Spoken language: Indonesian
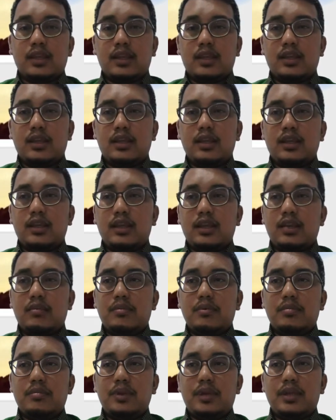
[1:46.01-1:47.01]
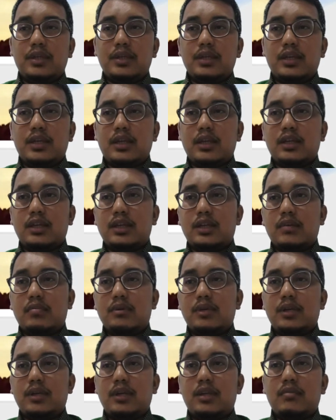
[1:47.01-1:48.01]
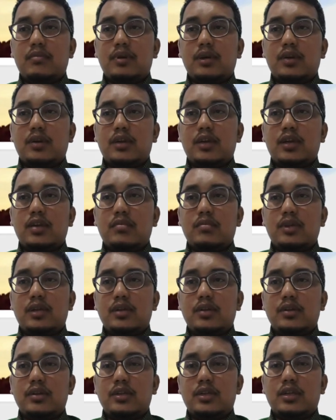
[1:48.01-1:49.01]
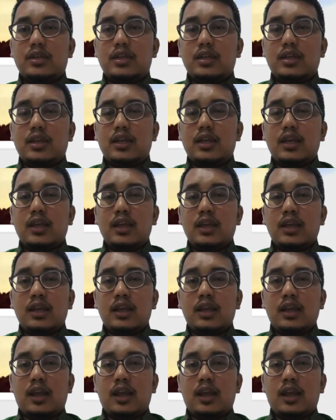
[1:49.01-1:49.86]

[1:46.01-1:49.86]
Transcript: jadi dalam pembelajaran gerak benda dan makhluk hidup di lingkungan sekitar ini